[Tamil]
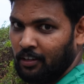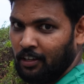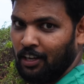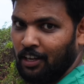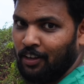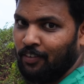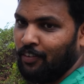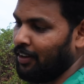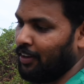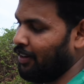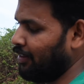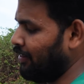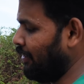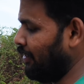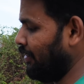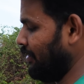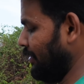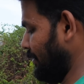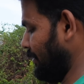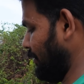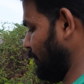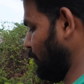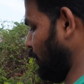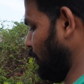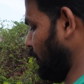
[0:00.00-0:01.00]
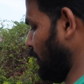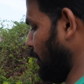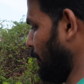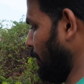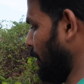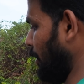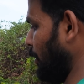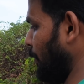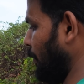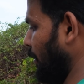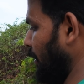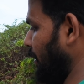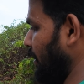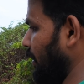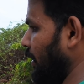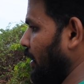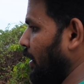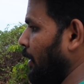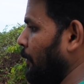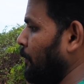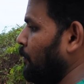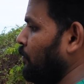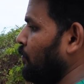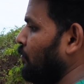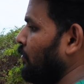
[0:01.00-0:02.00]
கீழே வருது ஸோ இந்த மாதிரி
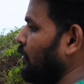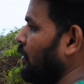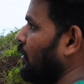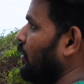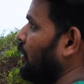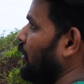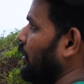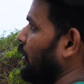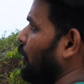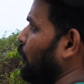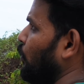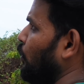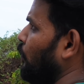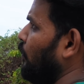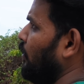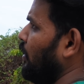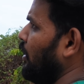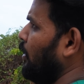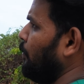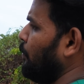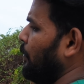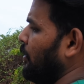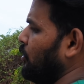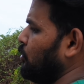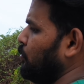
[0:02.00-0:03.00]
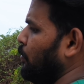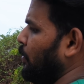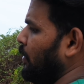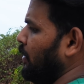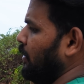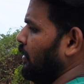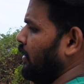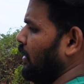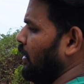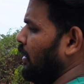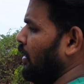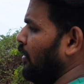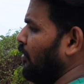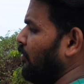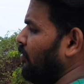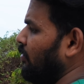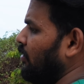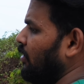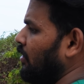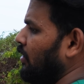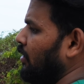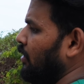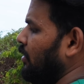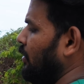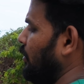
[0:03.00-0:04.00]
பார்த்தீங்கன்னா நீங்கள் ஒவ்வொன்றா ப்ரெஸ் பண்ணிங்கன்னா
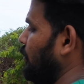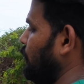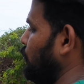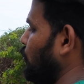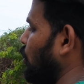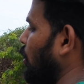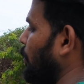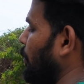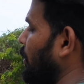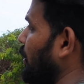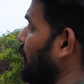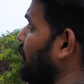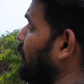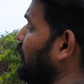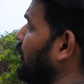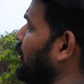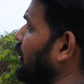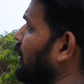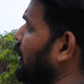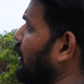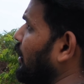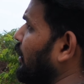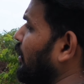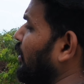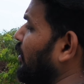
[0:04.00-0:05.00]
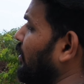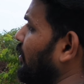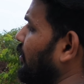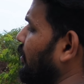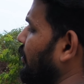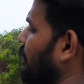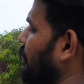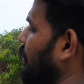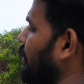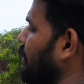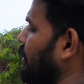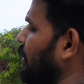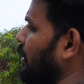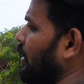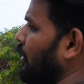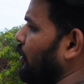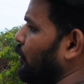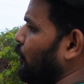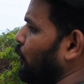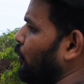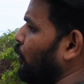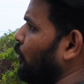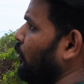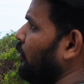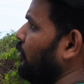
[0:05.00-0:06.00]
ஸோ அப்படியே வந்து கீழே வந்துகிட்டே
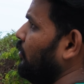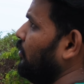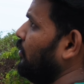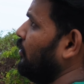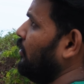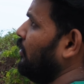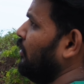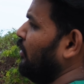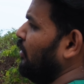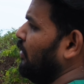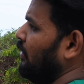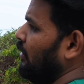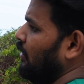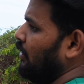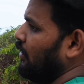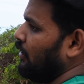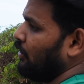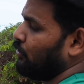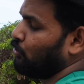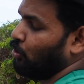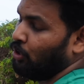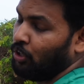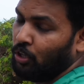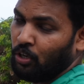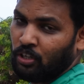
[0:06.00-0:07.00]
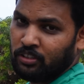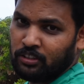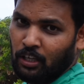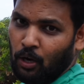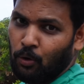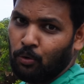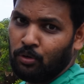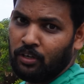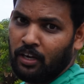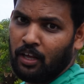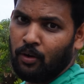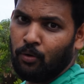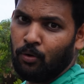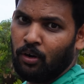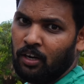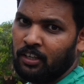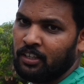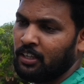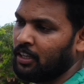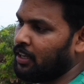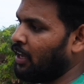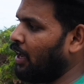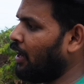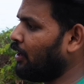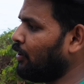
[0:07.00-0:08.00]
இருக்கும் ஸோ இதோட சவுண்டே
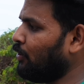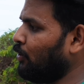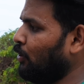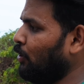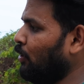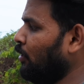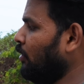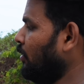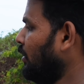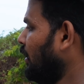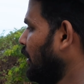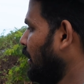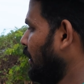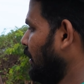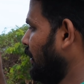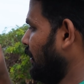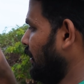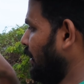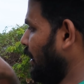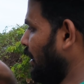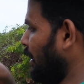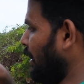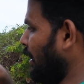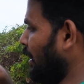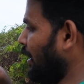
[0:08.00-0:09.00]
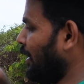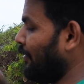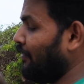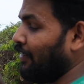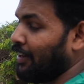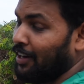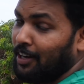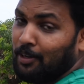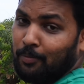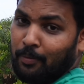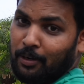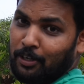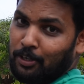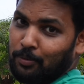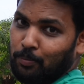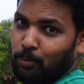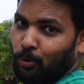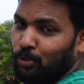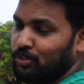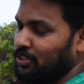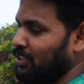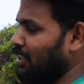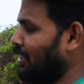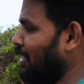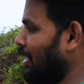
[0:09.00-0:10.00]
உங்களுக்கு கேட்கும் இடையில விரல் மட்டும்
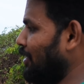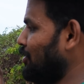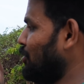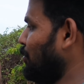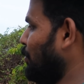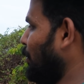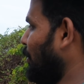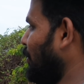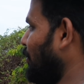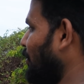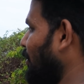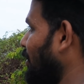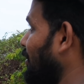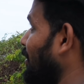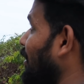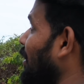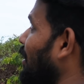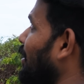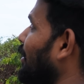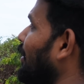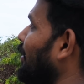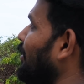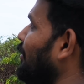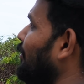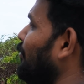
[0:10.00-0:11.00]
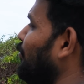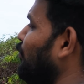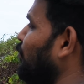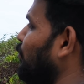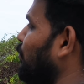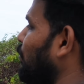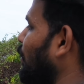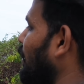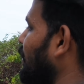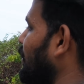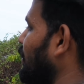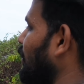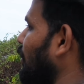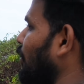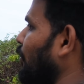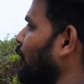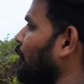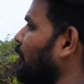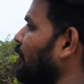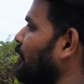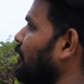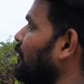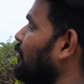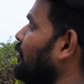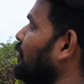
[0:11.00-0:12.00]
போச்சுன்னா நஞ்சு போயிடும் அதனால்
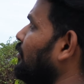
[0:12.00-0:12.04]
பார்த்துக்கணும்